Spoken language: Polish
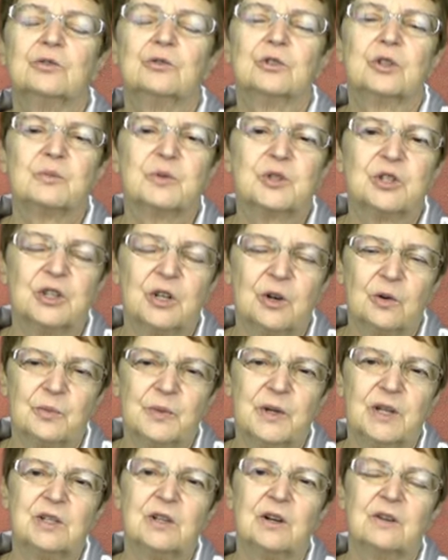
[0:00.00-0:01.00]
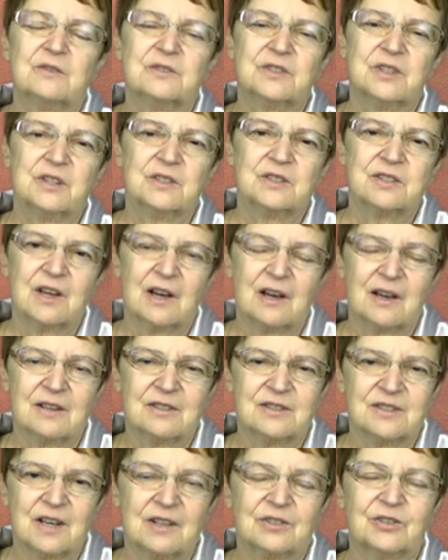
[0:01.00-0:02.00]
który przyjął pieniądze za,
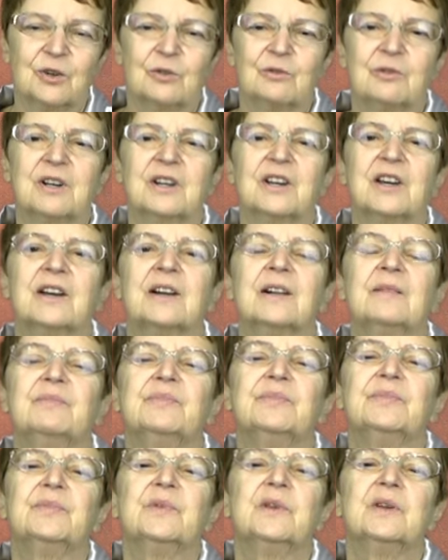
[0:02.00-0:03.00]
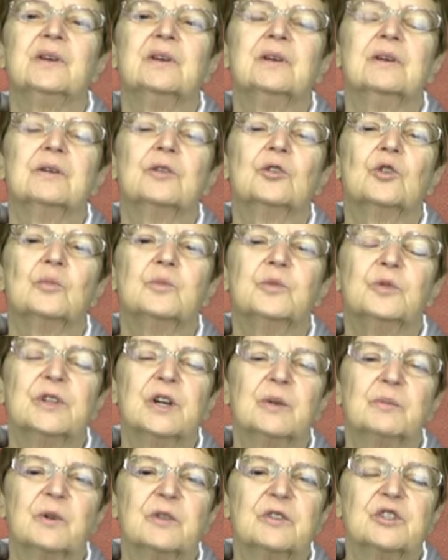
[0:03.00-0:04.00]
za tą grę, y,
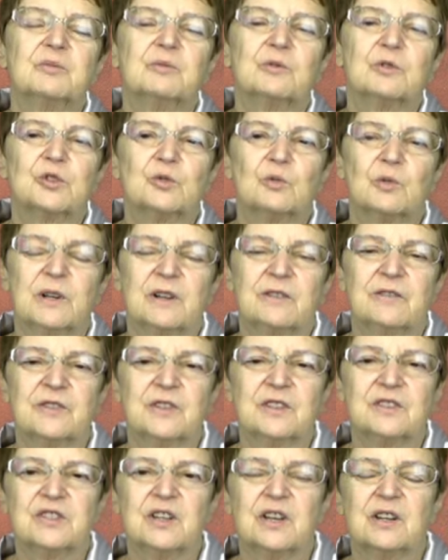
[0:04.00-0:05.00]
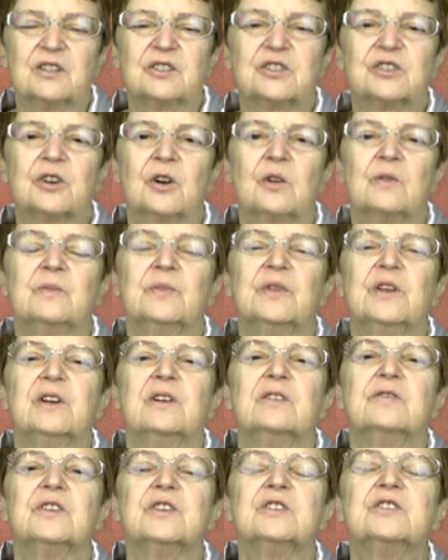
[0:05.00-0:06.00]
kupuje powiedzmy usługę fryzjerską,
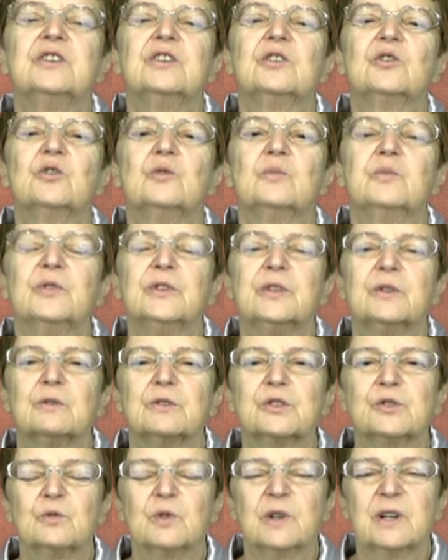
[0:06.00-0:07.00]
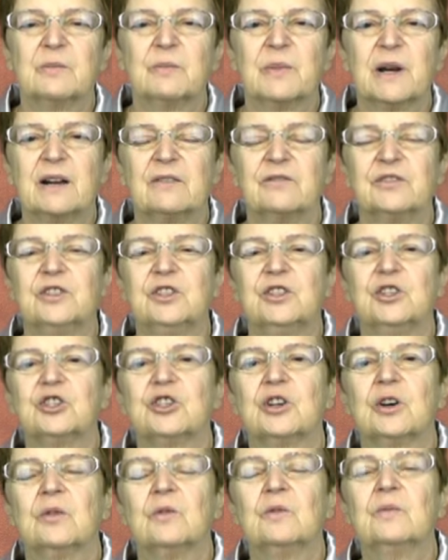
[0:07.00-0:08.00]
fryzjer kupuje usługę
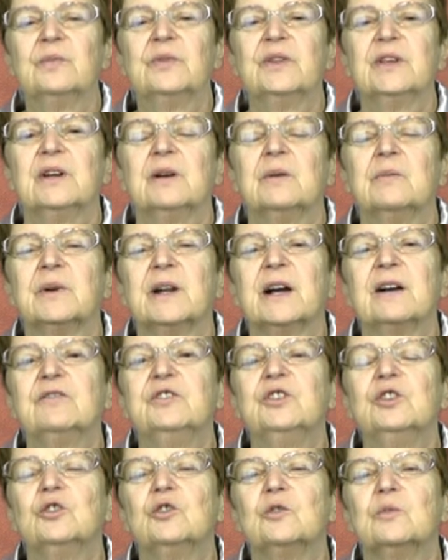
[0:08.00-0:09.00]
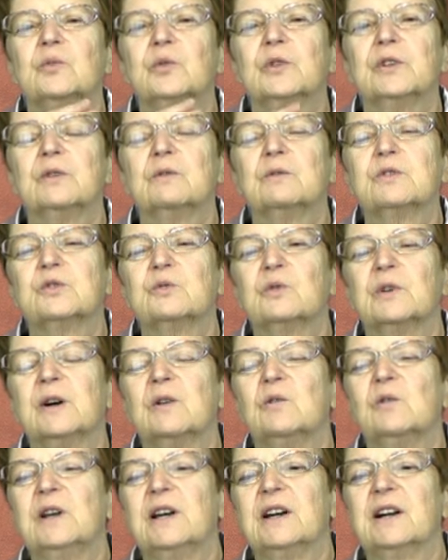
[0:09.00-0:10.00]
prawniczą, prawnik kupuje
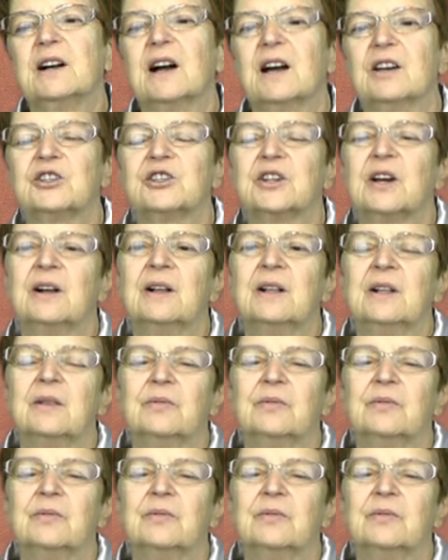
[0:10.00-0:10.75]
usługę u lekarza.